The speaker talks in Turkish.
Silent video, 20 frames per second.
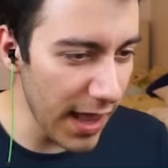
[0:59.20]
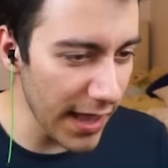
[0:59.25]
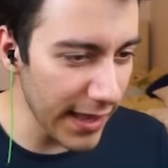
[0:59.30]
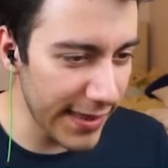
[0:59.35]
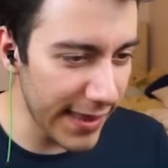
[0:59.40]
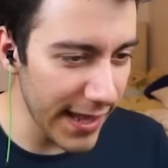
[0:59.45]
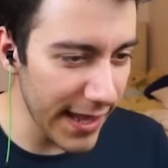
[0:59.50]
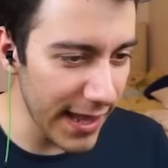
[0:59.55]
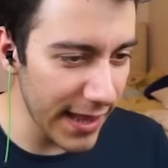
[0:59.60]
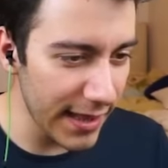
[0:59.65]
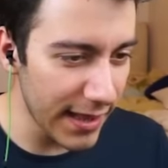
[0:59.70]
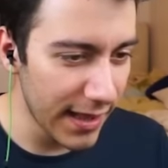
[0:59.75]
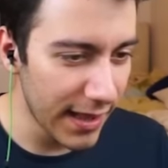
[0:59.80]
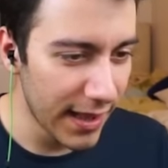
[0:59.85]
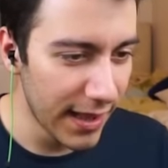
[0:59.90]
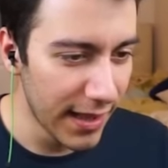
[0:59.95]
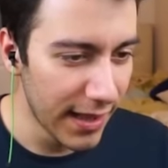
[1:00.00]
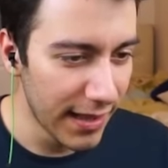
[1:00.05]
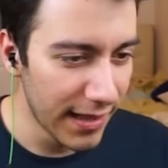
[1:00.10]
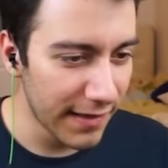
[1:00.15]
lan senin.
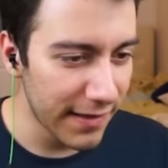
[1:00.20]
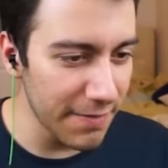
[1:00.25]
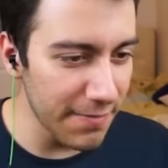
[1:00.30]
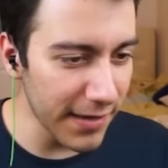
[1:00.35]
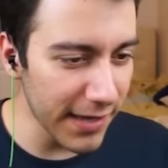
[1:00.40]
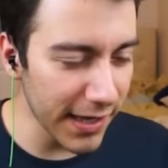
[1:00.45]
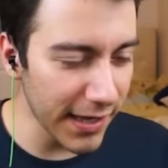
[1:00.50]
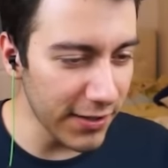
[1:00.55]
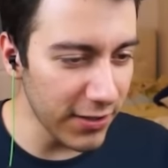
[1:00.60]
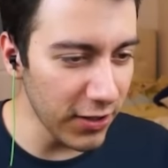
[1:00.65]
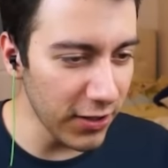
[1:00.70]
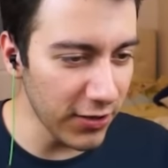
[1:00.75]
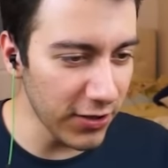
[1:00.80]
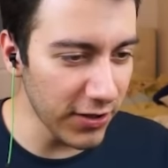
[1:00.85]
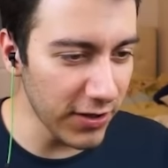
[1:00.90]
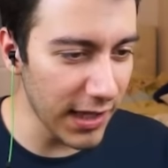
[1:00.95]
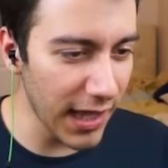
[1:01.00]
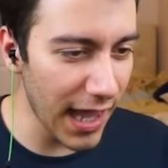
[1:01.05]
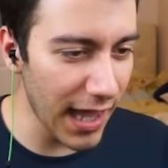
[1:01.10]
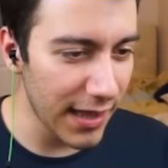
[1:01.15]
Kimi kesiyorsun
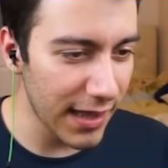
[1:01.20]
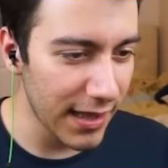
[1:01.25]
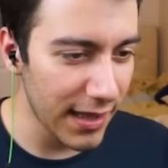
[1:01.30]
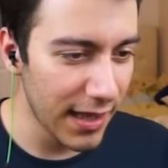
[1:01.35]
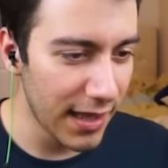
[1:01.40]
sen?